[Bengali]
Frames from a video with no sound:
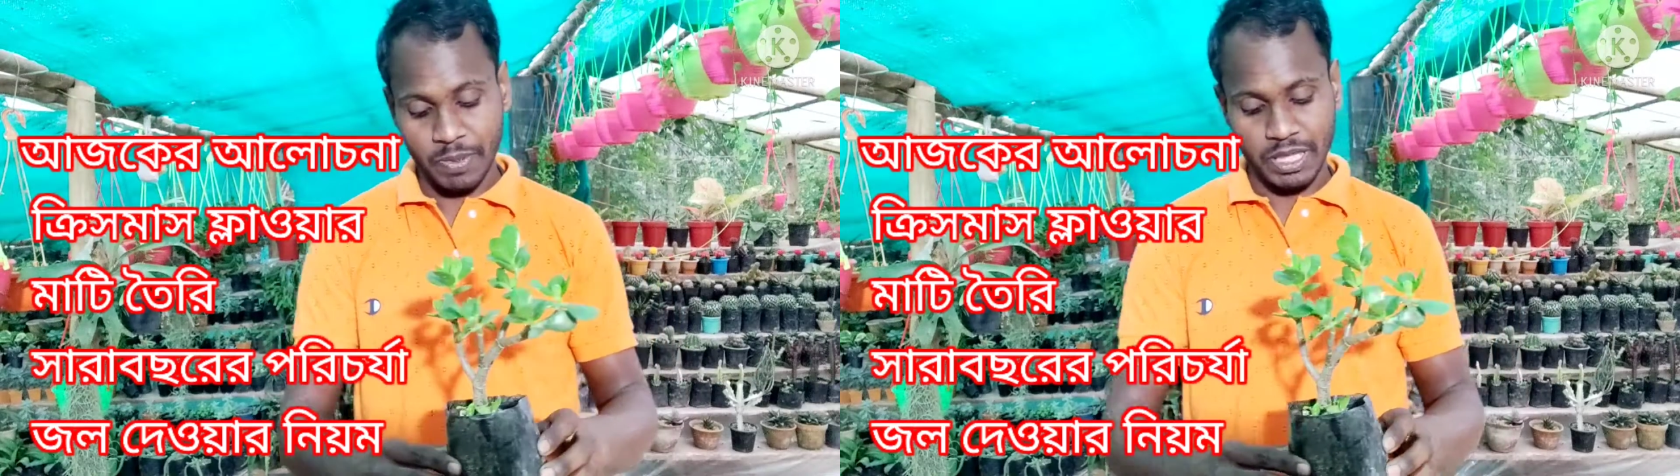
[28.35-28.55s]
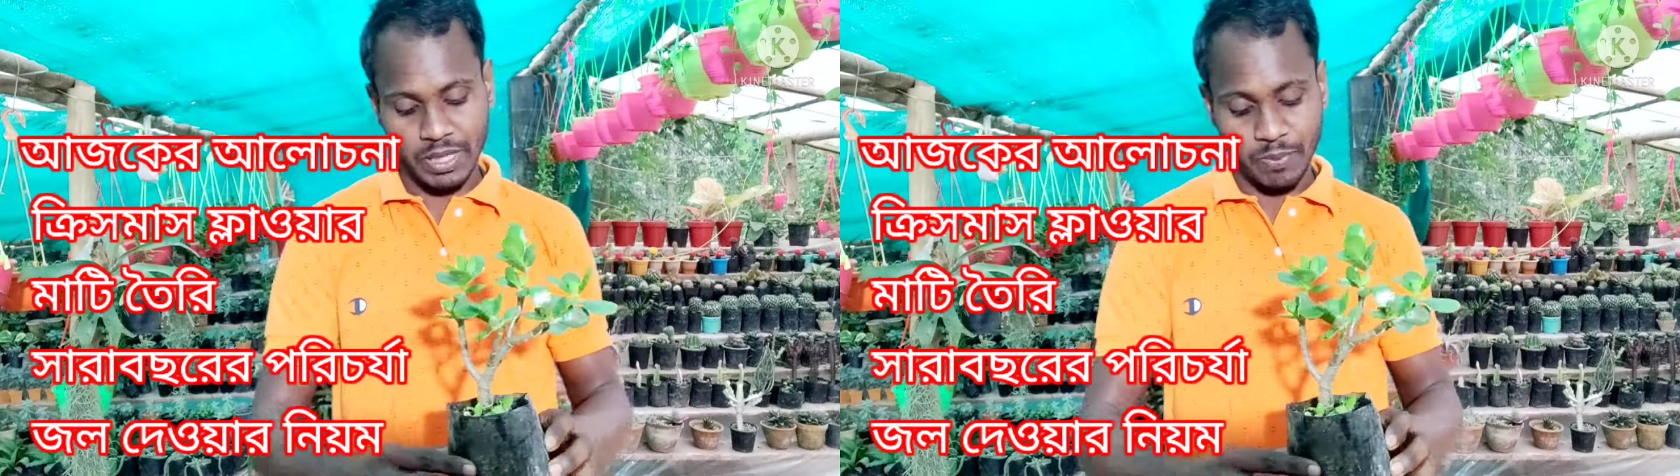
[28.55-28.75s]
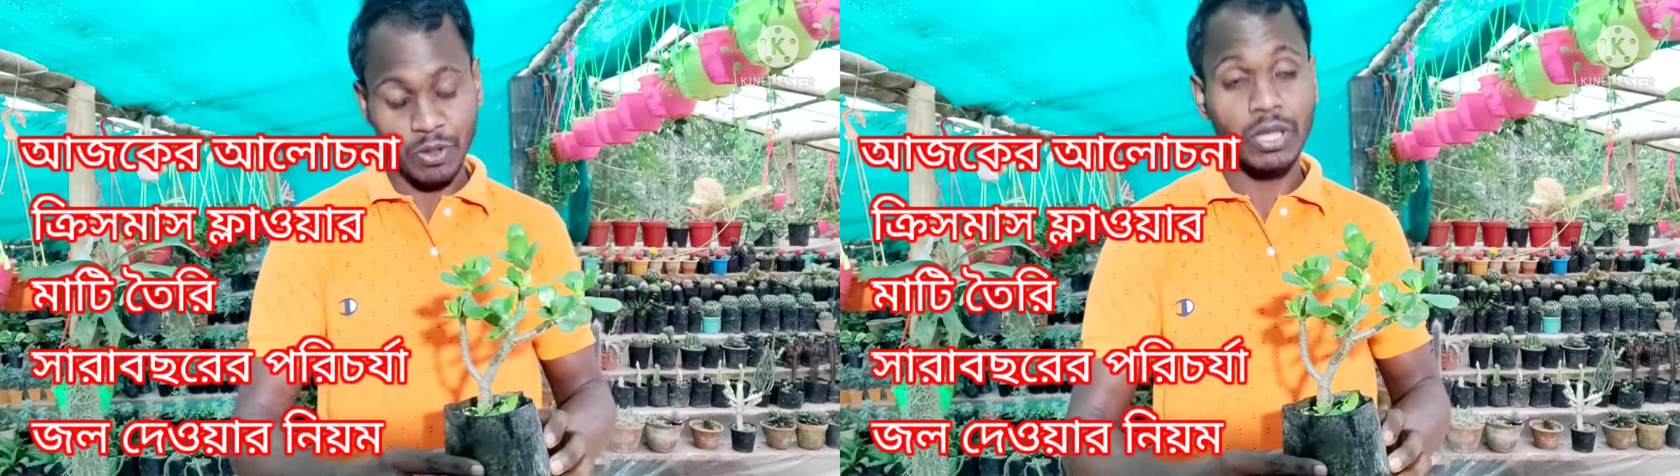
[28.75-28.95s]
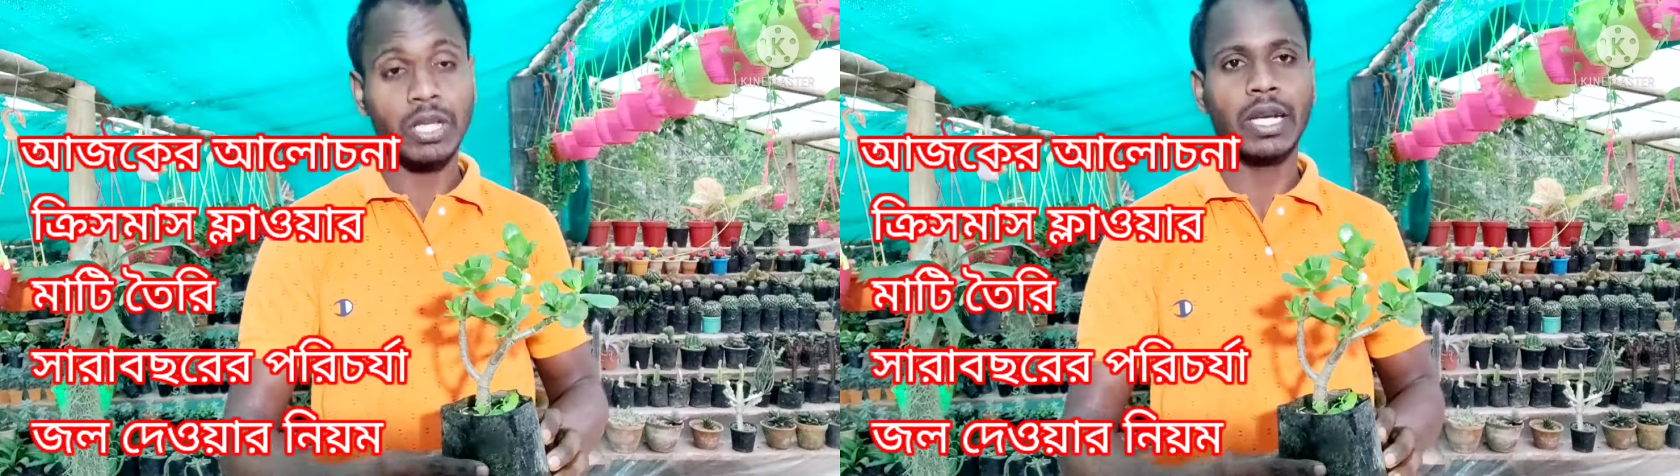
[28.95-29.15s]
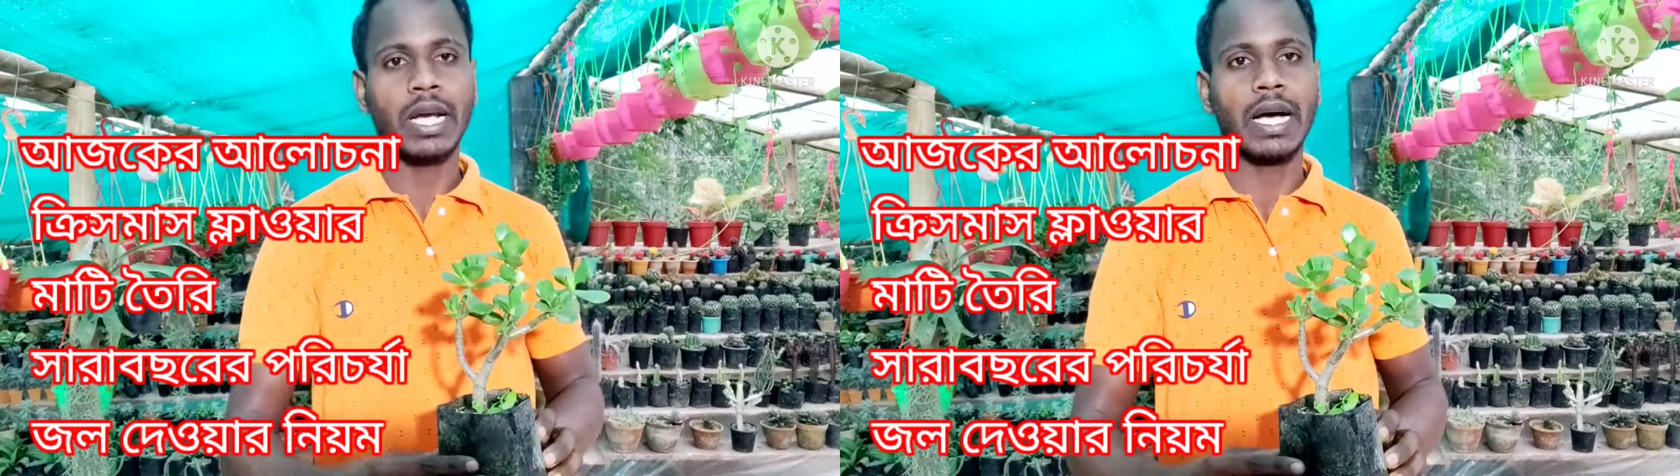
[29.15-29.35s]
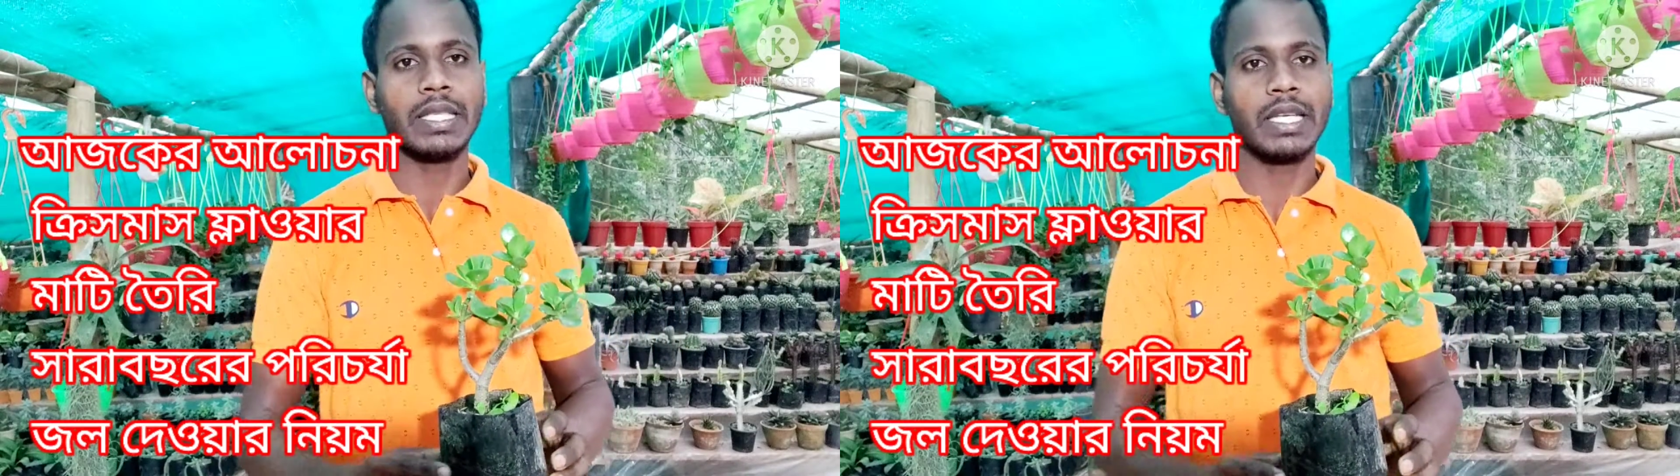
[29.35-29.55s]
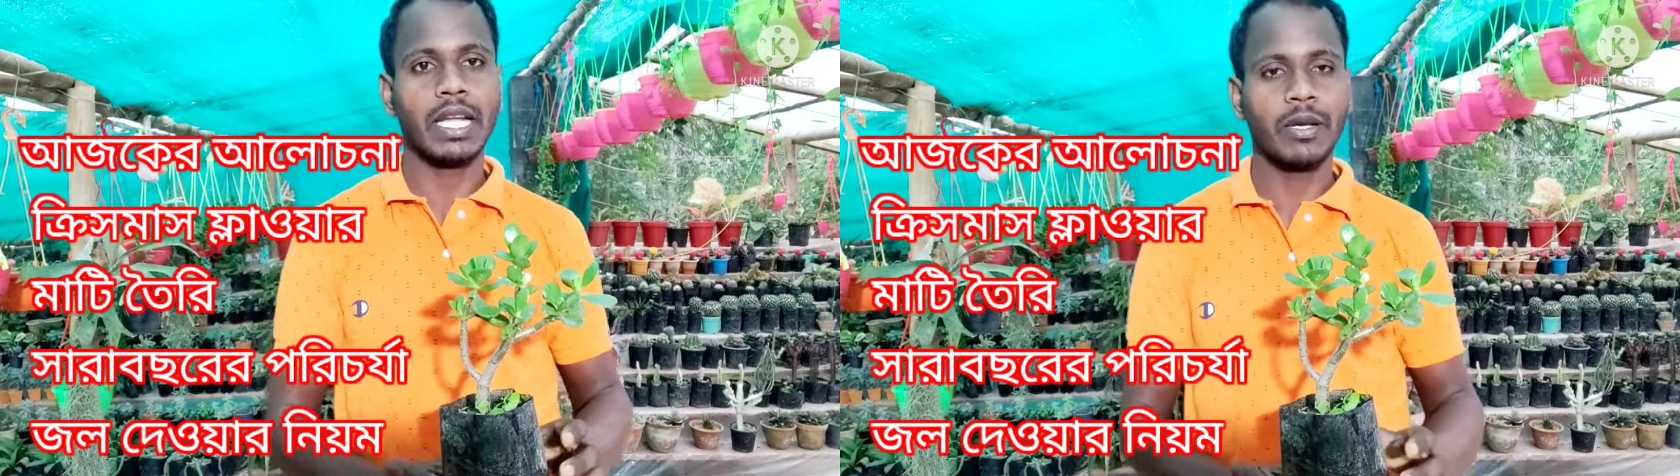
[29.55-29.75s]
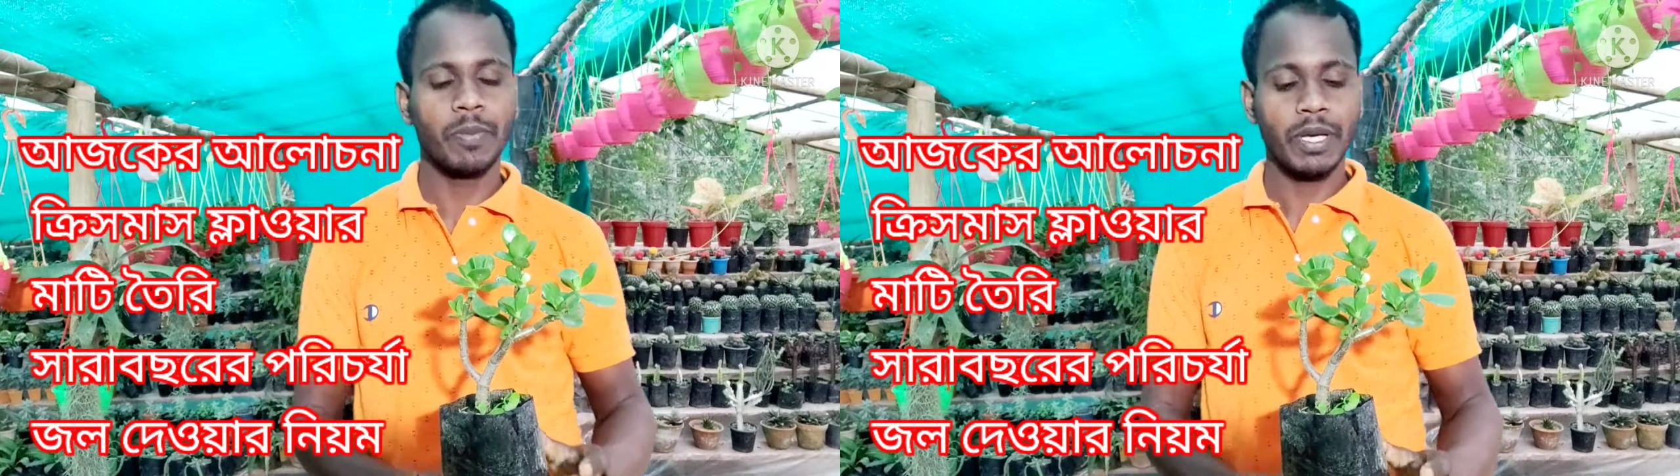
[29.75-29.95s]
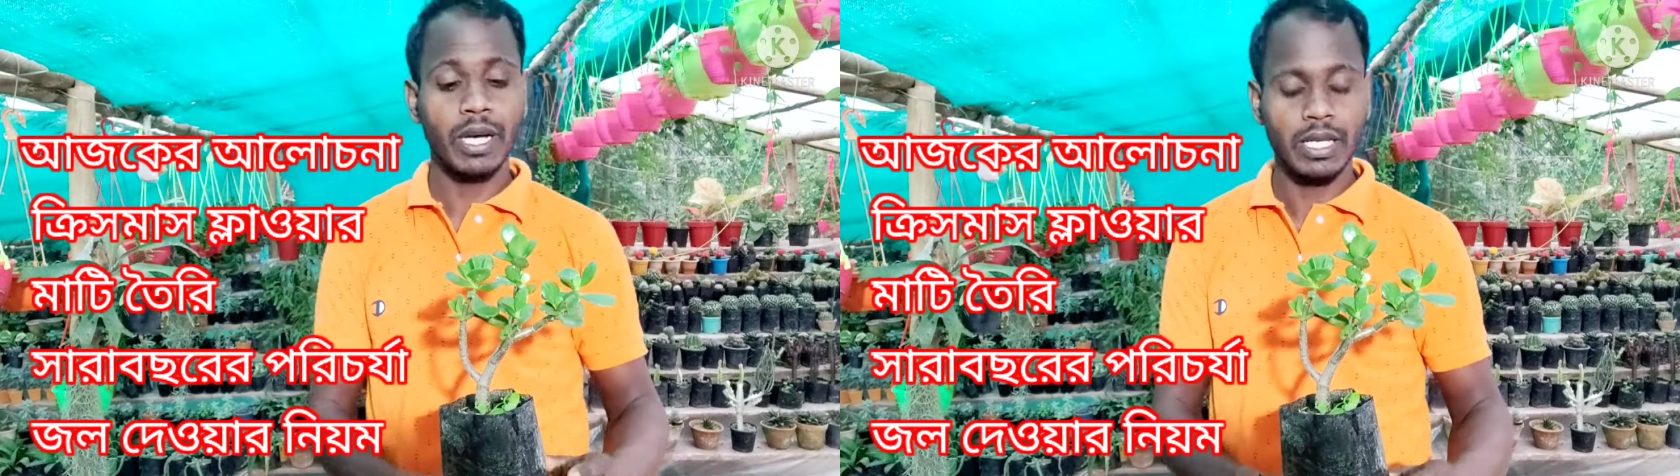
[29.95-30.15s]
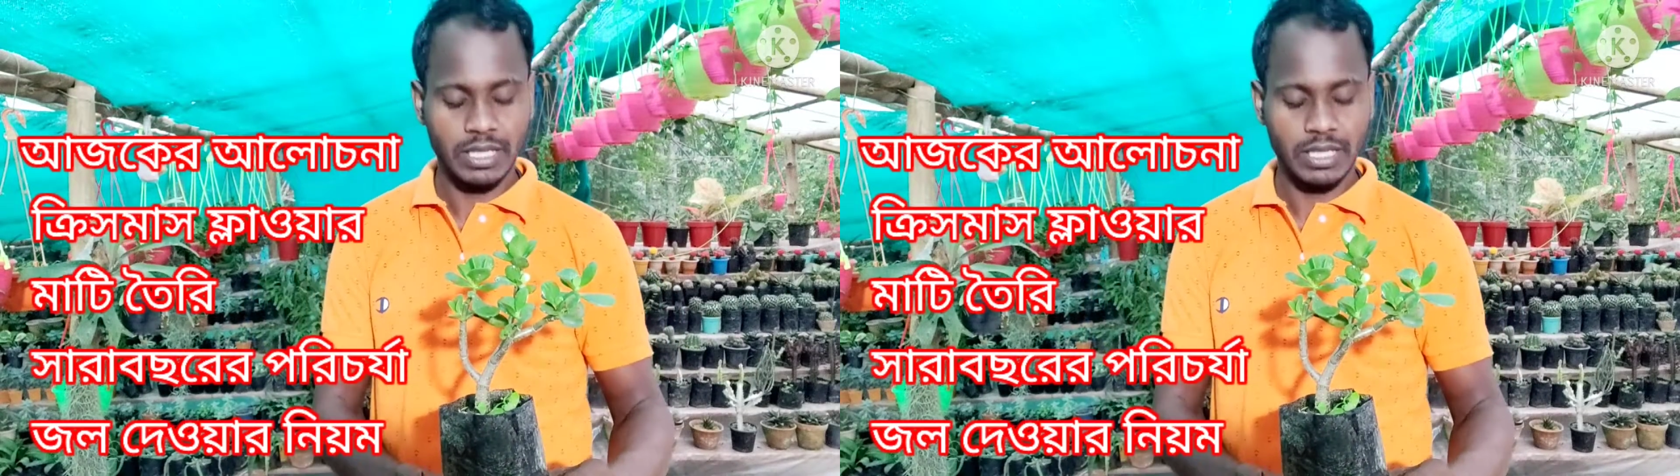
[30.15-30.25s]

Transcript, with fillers: আপনাদের প্রত্যেকের কাজে লাগবে